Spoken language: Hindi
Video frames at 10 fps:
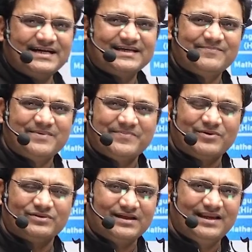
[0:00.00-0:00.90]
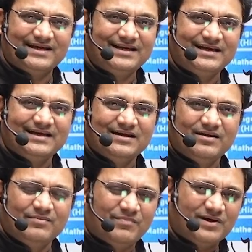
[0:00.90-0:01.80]
के पेपर होते हैं लेकिन
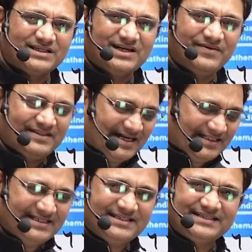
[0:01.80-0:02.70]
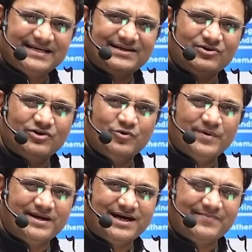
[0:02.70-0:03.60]
बहुत सारे विद्यार्थी सी और
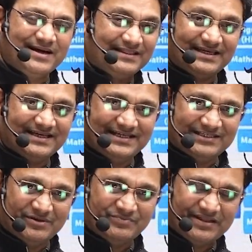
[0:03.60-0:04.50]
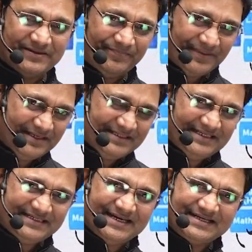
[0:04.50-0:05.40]
यूपी टेट में अंतर नहीं समझ पाते
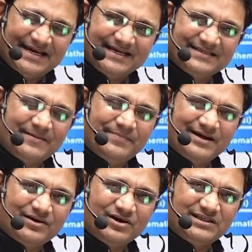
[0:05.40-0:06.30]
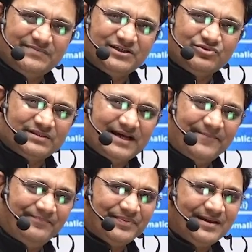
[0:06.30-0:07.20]
सी का एग्जाम पेडागोजी बेस्ड होता
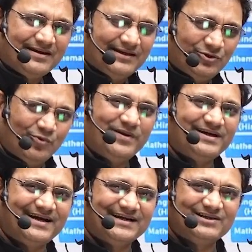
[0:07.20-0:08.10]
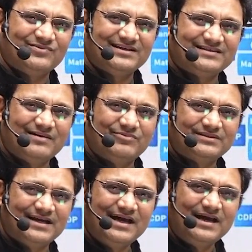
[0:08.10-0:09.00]
है यूपी टेट का जो एग्जाम
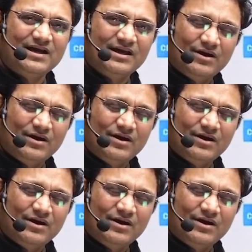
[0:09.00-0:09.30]
होता है